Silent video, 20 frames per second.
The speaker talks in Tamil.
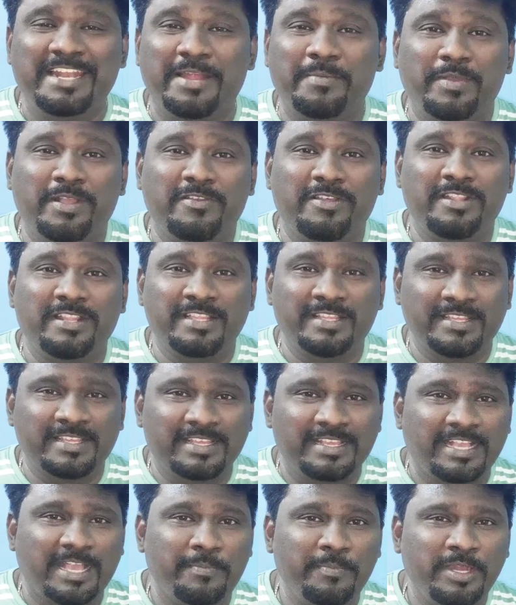நமக்கு வந்து
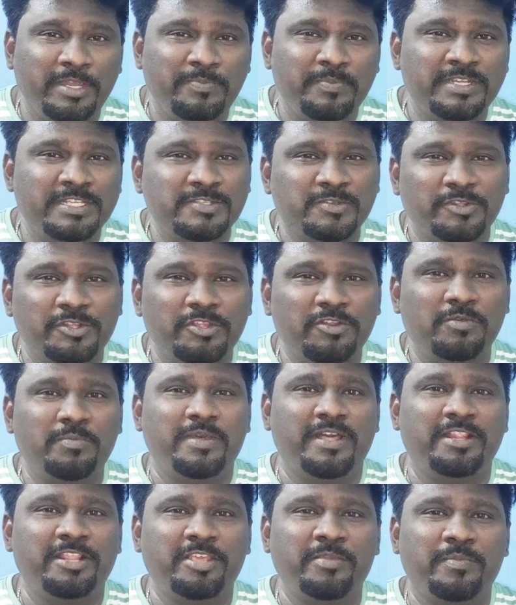கமிட்மெண்ட்ஸ் வந்து
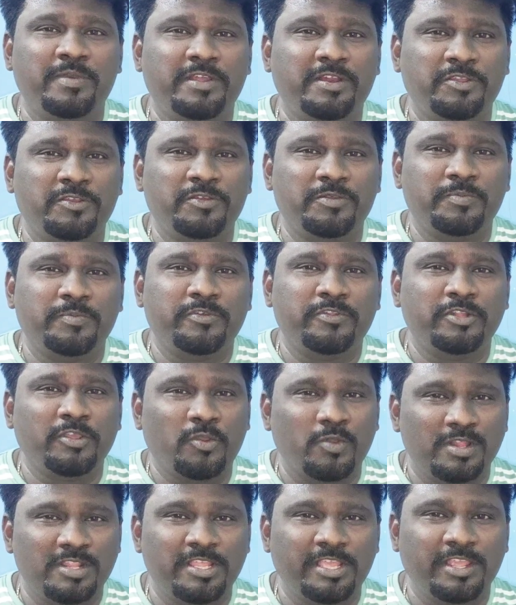ரொம்ப அதிகமாக இருக்கும் இப்போ
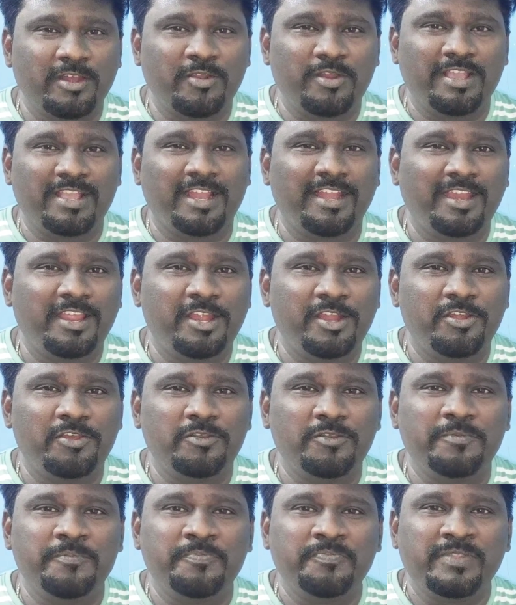வந்து குழந்தைங்களோட
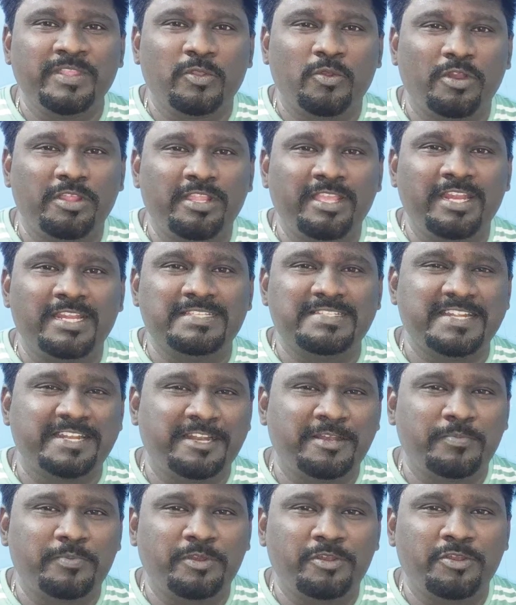கல்யாணம் குழந்தைங்கள
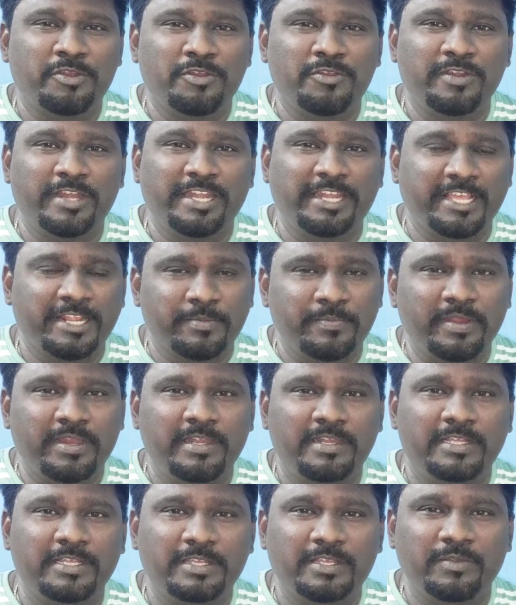செட்டில் பண்ணணும்
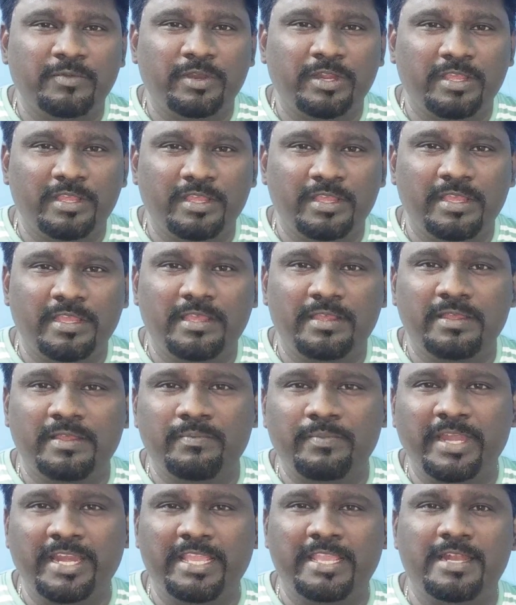ரிட்டையர்மெண்ட்டு ஒரு
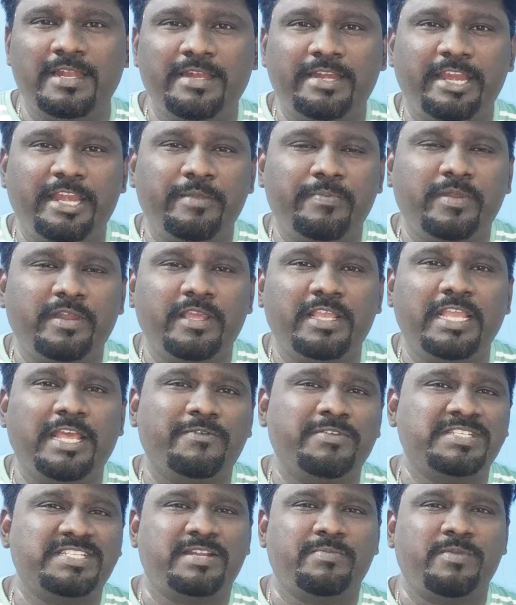மெடிக்கல் ட்ரீட்மெண்ட்டுக்கு
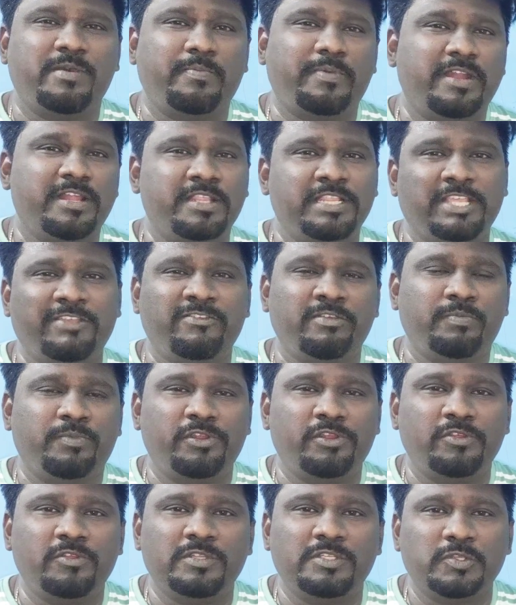அவசரமாக பணம்
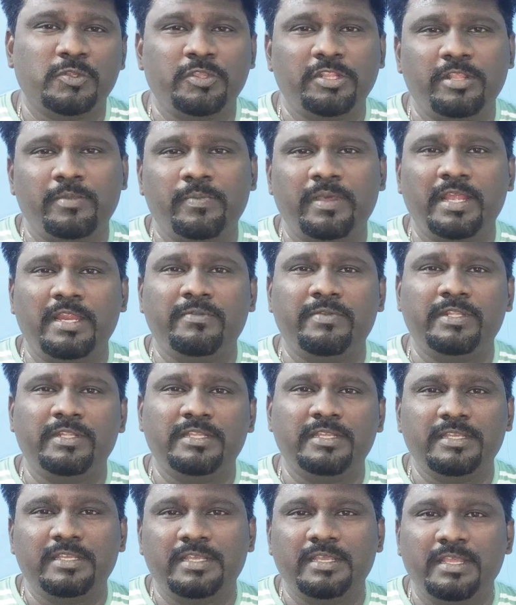தேவைப்படும் ஸோ இந்த மாதிரி
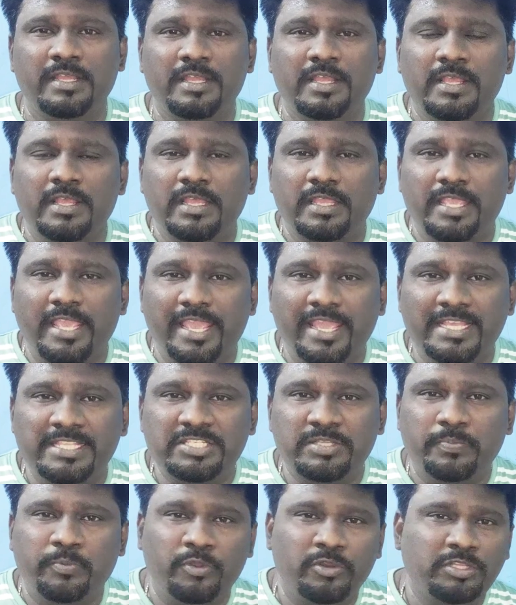வந்து
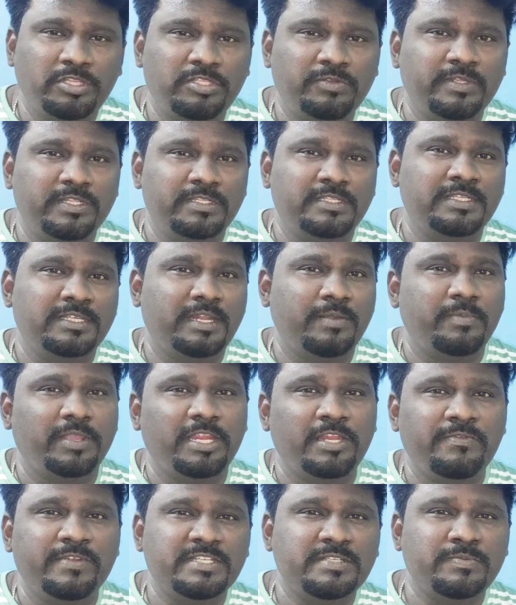ஏஜை பொறுத்து வந்து
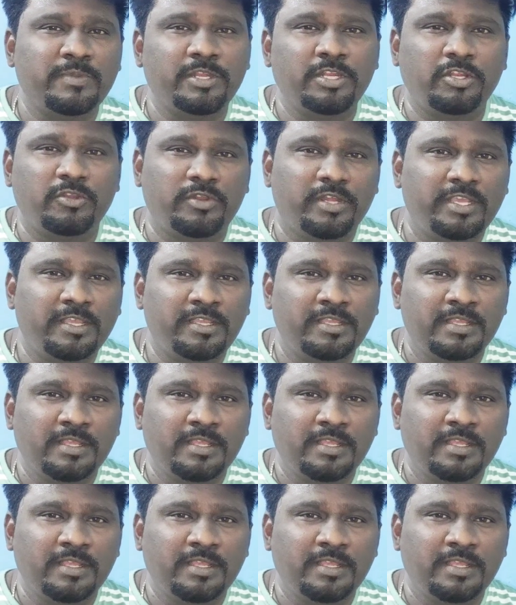நம்ம இன்வெஸ்ட்மெண்ட்டோட